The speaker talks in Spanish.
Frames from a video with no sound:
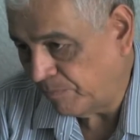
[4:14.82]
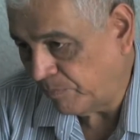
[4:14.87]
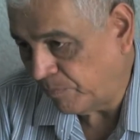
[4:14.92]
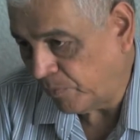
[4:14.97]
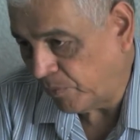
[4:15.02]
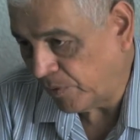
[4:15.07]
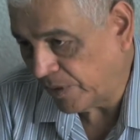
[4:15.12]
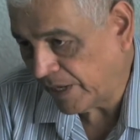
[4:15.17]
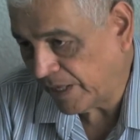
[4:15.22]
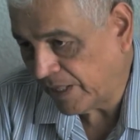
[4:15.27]

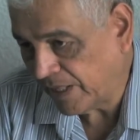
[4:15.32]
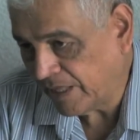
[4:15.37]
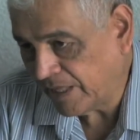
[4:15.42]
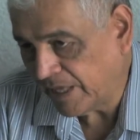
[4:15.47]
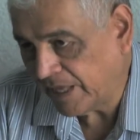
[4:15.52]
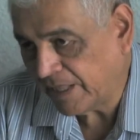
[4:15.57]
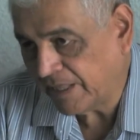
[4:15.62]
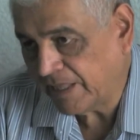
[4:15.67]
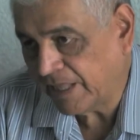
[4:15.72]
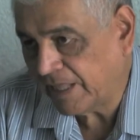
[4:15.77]
por el
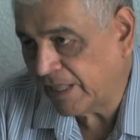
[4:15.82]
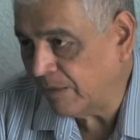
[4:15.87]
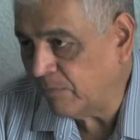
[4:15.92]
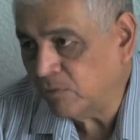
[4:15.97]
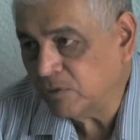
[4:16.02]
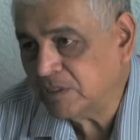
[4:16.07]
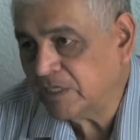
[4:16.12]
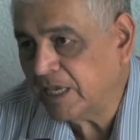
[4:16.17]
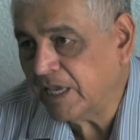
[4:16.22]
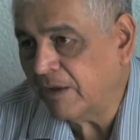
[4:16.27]
que
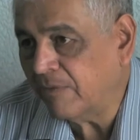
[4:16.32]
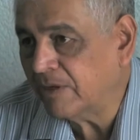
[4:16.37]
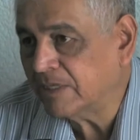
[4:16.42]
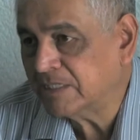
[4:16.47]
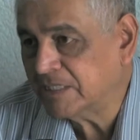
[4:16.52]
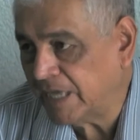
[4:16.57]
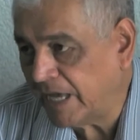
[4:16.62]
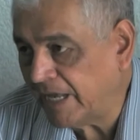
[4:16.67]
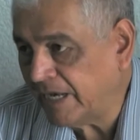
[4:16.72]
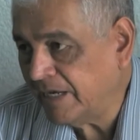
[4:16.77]
tenemos que
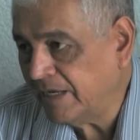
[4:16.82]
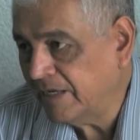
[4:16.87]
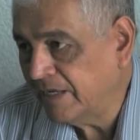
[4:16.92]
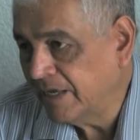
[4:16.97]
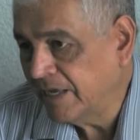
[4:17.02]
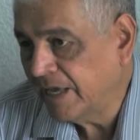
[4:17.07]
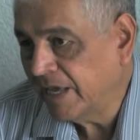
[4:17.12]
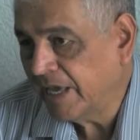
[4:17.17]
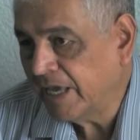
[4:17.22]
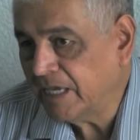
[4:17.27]
avanzar
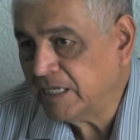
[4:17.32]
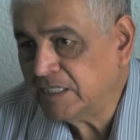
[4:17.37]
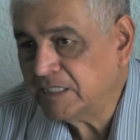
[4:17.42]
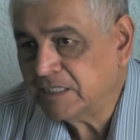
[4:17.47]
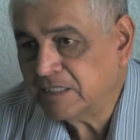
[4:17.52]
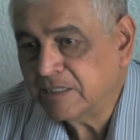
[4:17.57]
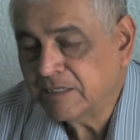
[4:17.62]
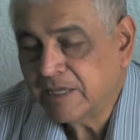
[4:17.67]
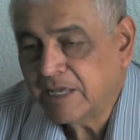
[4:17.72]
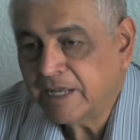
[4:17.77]

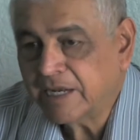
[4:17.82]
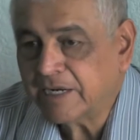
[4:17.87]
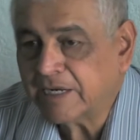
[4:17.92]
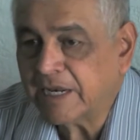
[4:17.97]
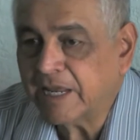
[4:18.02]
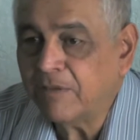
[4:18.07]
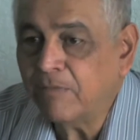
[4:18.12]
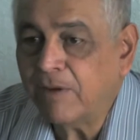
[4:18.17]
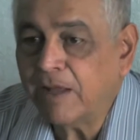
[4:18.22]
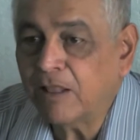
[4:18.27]
es
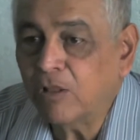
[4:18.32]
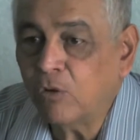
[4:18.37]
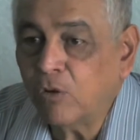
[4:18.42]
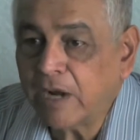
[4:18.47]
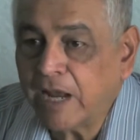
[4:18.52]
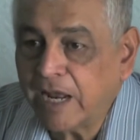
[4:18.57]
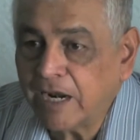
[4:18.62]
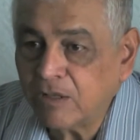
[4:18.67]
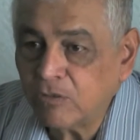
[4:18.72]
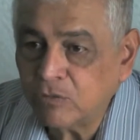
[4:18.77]

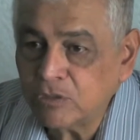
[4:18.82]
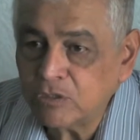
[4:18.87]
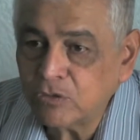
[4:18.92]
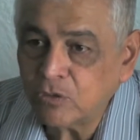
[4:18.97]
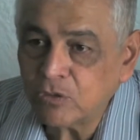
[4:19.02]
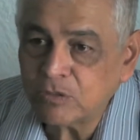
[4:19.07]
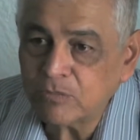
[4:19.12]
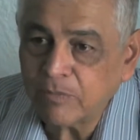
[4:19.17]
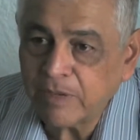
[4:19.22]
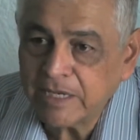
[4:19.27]
revalorar
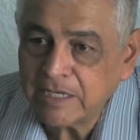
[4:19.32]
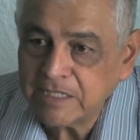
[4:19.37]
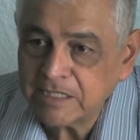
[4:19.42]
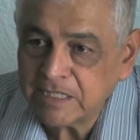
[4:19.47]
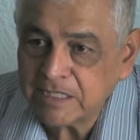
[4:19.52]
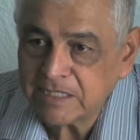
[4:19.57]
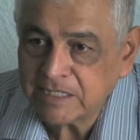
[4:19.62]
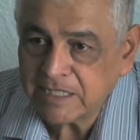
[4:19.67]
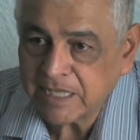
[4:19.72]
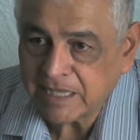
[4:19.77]
nuestros
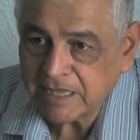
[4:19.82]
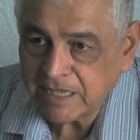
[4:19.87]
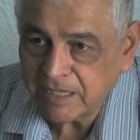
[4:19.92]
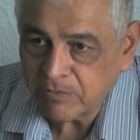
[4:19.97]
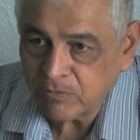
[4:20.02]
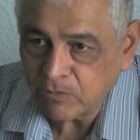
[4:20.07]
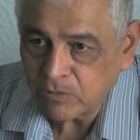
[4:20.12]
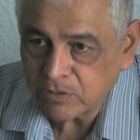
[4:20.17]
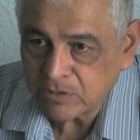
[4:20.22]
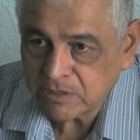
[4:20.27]
maíces
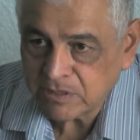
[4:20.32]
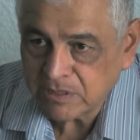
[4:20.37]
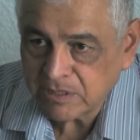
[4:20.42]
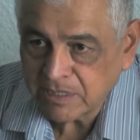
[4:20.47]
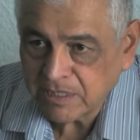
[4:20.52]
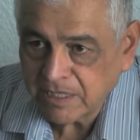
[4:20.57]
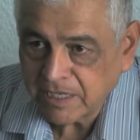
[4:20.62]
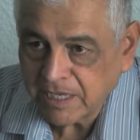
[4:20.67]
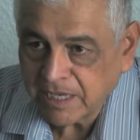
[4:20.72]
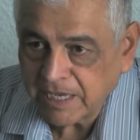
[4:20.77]
nativos
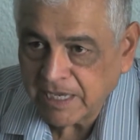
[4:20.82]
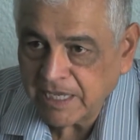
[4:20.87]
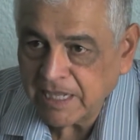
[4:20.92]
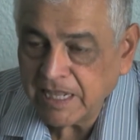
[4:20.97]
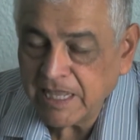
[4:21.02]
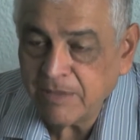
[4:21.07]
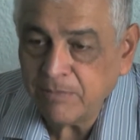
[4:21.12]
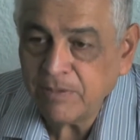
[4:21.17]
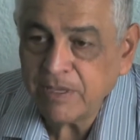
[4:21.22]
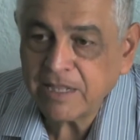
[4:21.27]
y
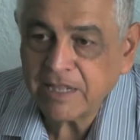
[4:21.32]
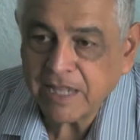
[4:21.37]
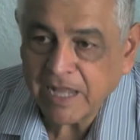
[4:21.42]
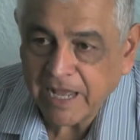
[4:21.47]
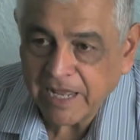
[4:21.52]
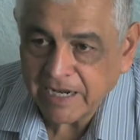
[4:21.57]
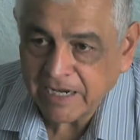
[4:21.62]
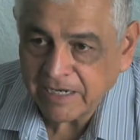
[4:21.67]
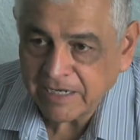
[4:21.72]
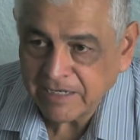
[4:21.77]

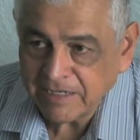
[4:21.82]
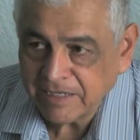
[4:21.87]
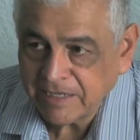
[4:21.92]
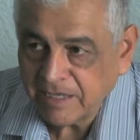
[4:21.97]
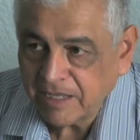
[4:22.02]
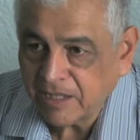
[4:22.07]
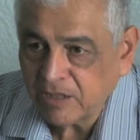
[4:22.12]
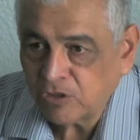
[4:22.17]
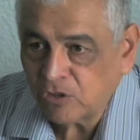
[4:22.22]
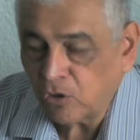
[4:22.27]
limitar
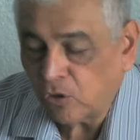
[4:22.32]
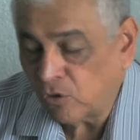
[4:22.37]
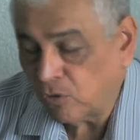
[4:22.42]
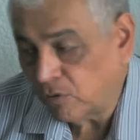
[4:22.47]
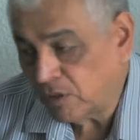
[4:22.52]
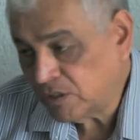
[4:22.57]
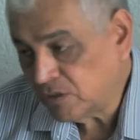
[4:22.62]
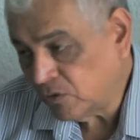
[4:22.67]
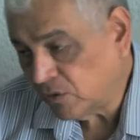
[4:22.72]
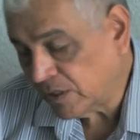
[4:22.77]
todo
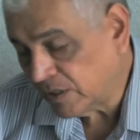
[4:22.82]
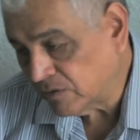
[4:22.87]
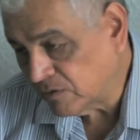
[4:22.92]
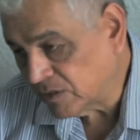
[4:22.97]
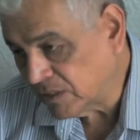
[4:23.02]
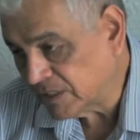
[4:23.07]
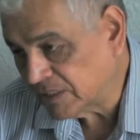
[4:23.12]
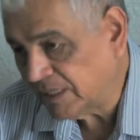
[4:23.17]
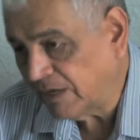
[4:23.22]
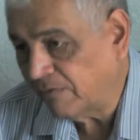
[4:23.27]
eso que nos
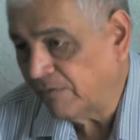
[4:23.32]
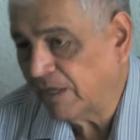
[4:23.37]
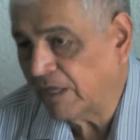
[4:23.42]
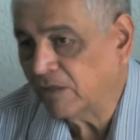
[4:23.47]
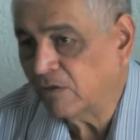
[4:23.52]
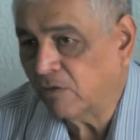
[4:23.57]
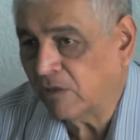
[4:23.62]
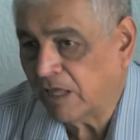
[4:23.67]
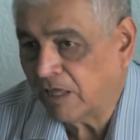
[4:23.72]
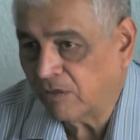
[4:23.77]
está
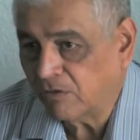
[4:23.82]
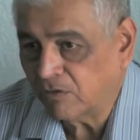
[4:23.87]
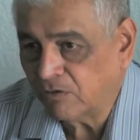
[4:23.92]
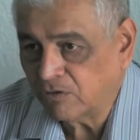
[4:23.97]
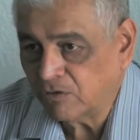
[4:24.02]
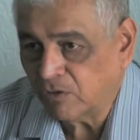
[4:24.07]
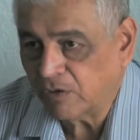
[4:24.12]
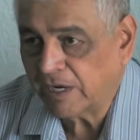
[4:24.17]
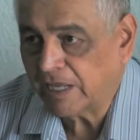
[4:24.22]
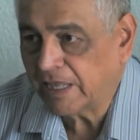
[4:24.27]
hablando la
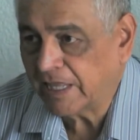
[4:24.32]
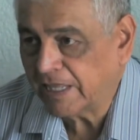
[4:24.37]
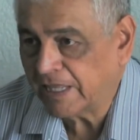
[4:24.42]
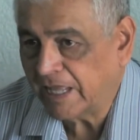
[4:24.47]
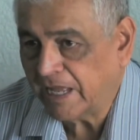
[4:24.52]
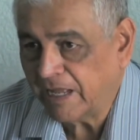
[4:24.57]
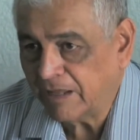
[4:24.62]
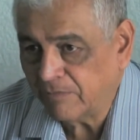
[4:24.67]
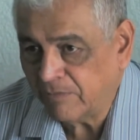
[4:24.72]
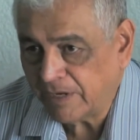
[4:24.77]
doctora
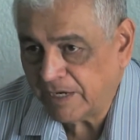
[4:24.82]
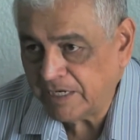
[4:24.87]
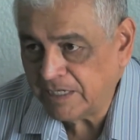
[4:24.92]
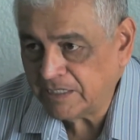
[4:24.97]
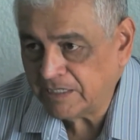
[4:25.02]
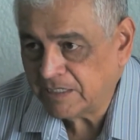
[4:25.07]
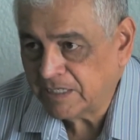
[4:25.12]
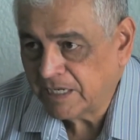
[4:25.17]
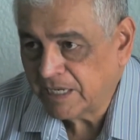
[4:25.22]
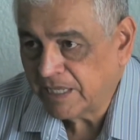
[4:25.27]
Elena
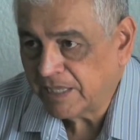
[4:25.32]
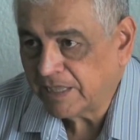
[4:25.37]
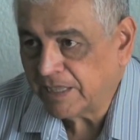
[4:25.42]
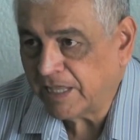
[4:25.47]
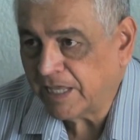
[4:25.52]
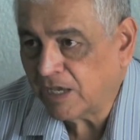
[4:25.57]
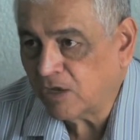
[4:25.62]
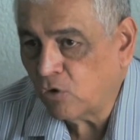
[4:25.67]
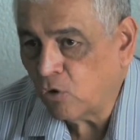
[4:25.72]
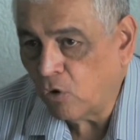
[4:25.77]
Álvarez,
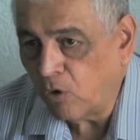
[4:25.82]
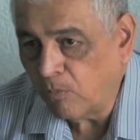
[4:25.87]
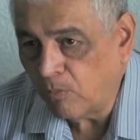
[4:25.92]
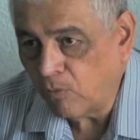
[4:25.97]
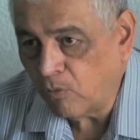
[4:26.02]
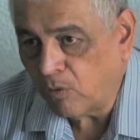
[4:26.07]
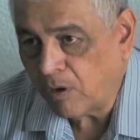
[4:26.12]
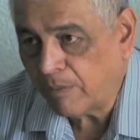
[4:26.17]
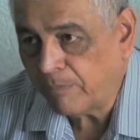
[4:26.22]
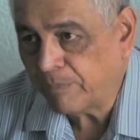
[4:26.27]
de
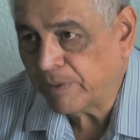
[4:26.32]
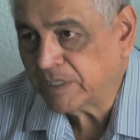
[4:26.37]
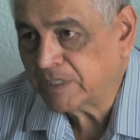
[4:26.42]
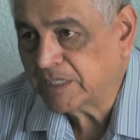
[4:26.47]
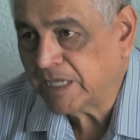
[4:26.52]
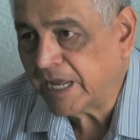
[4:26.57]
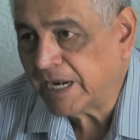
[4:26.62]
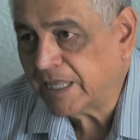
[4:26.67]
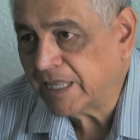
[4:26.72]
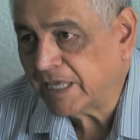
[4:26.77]
cómo a
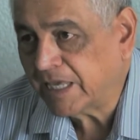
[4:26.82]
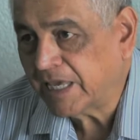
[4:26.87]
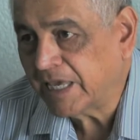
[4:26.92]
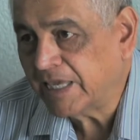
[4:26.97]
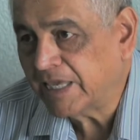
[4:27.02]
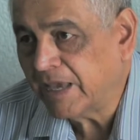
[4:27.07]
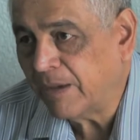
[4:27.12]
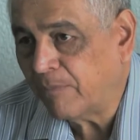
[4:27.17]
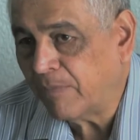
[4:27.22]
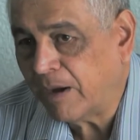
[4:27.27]
pesar de que
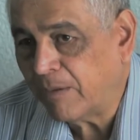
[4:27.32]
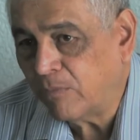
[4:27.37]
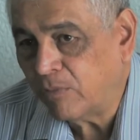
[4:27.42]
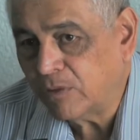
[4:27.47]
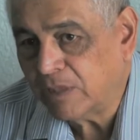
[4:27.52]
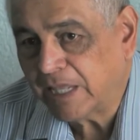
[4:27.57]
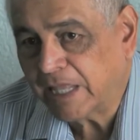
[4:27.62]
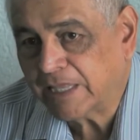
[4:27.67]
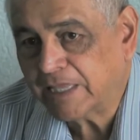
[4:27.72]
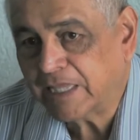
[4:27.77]
llamamos
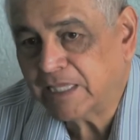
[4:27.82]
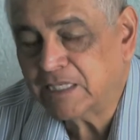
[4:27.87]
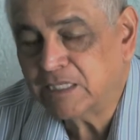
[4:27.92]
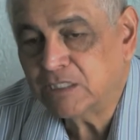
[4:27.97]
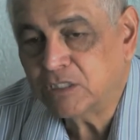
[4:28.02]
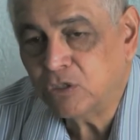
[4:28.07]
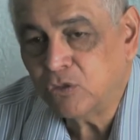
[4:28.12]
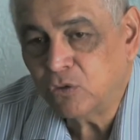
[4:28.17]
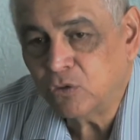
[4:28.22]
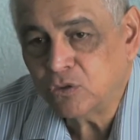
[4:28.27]
la
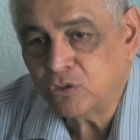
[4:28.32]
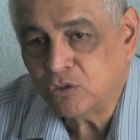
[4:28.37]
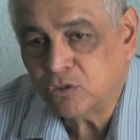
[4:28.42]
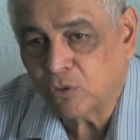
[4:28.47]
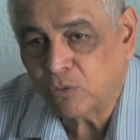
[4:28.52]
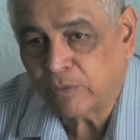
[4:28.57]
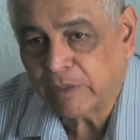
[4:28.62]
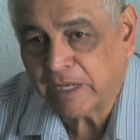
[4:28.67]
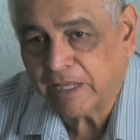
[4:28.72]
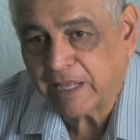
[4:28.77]
atención
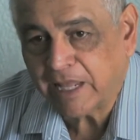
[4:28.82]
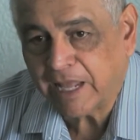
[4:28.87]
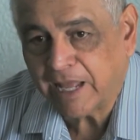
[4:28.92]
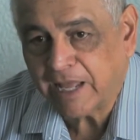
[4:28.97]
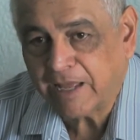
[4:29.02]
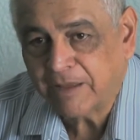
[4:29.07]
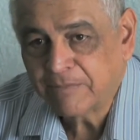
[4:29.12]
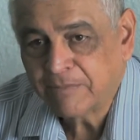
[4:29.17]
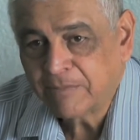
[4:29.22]
sobre la,